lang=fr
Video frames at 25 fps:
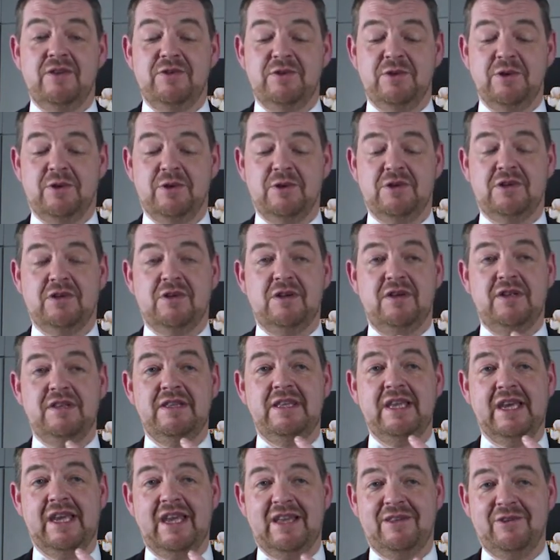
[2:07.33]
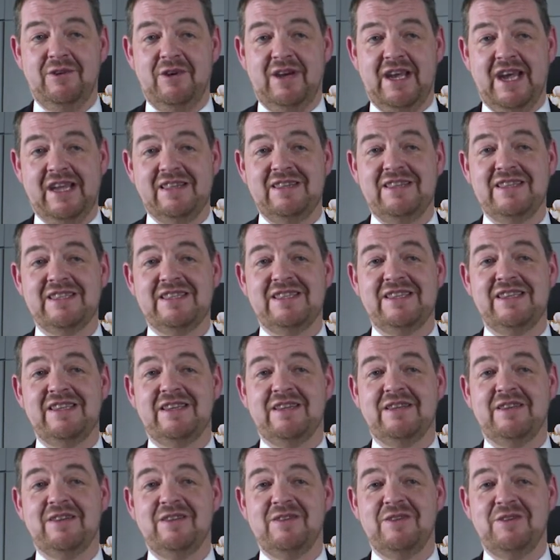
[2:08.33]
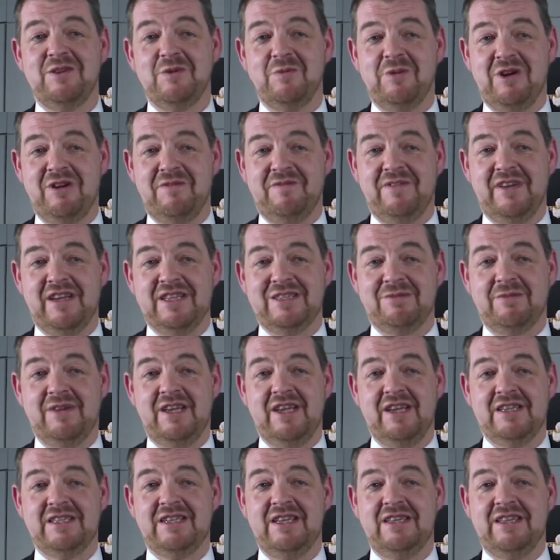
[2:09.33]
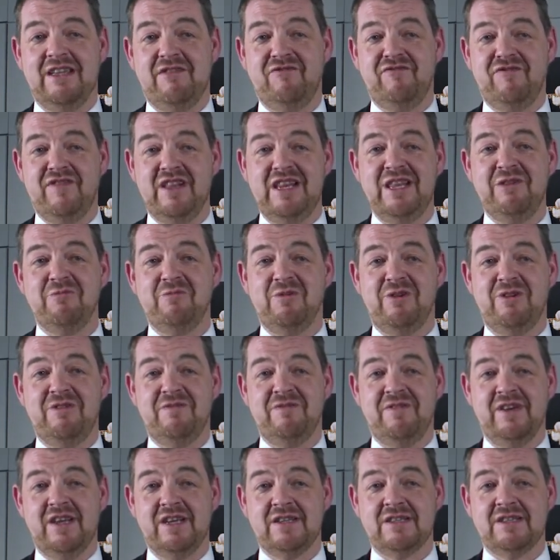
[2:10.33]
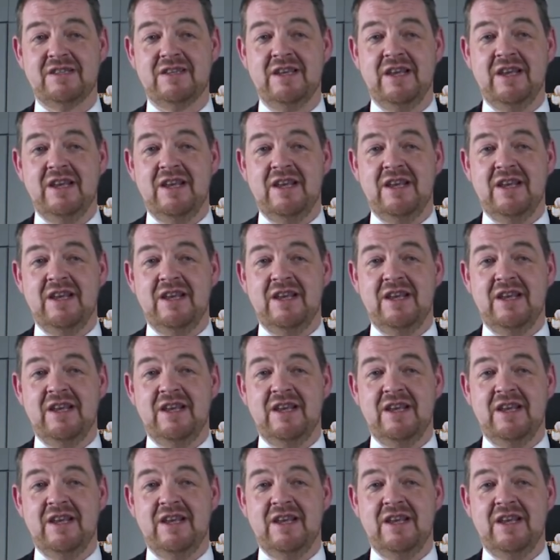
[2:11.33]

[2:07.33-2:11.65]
Donc le directeur artistique de Wolfers Frères, c'était Philippe Wolfers,